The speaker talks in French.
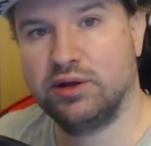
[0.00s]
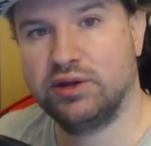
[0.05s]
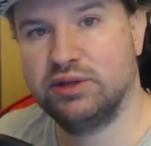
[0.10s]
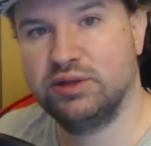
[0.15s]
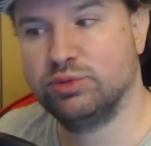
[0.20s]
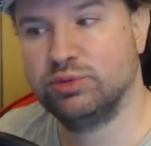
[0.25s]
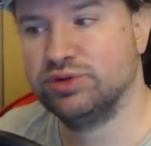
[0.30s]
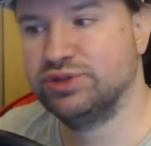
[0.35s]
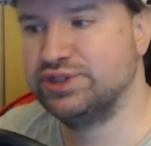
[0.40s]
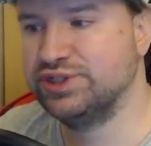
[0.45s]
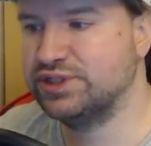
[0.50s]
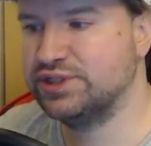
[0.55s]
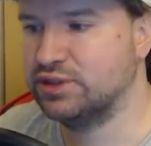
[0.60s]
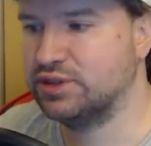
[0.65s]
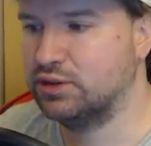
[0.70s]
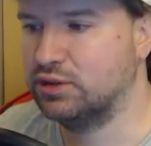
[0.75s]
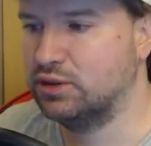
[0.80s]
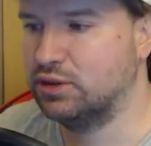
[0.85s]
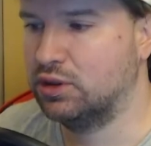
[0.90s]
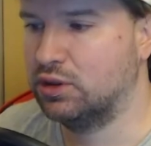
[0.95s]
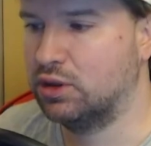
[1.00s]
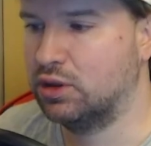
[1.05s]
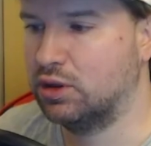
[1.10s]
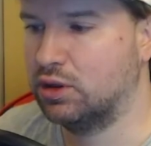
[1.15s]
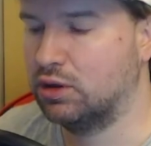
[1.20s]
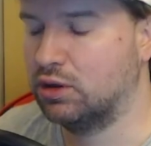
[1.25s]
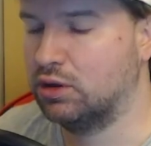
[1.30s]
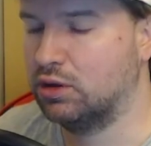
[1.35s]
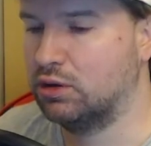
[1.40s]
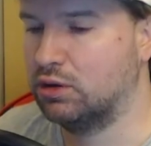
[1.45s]
qui me disent
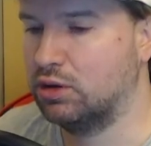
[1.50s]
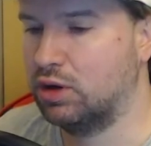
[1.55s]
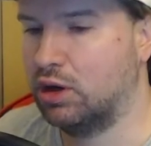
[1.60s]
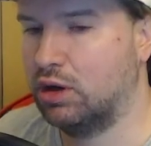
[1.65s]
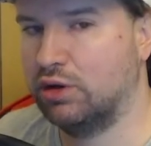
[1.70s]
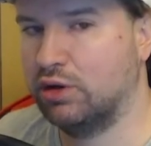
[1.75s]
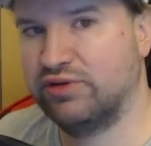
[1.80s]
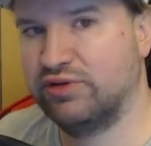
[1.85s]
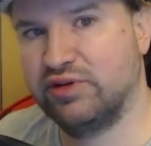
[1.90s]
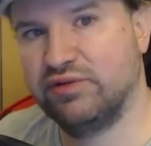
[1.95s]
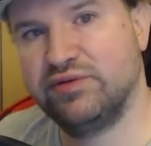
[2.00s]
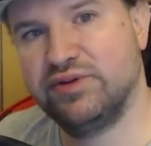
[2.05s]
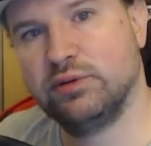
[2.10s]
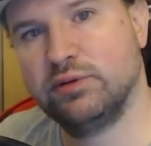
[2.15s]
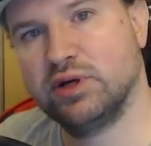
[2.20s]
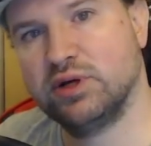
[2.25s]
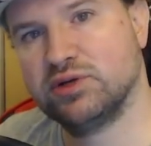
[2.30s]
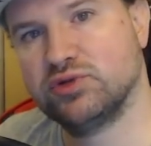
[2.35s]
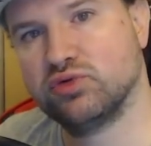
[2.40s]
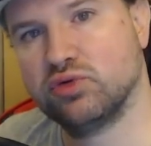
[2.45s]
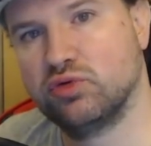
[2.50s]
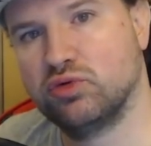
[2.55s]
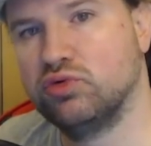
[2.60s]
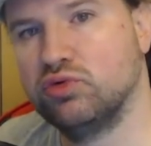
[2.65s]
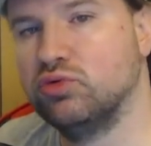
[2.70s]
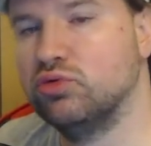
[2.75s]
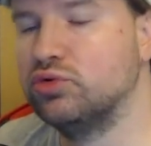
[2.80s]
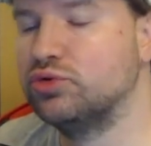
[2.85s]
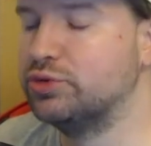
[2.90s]
ah tes vidéos elles sont cool,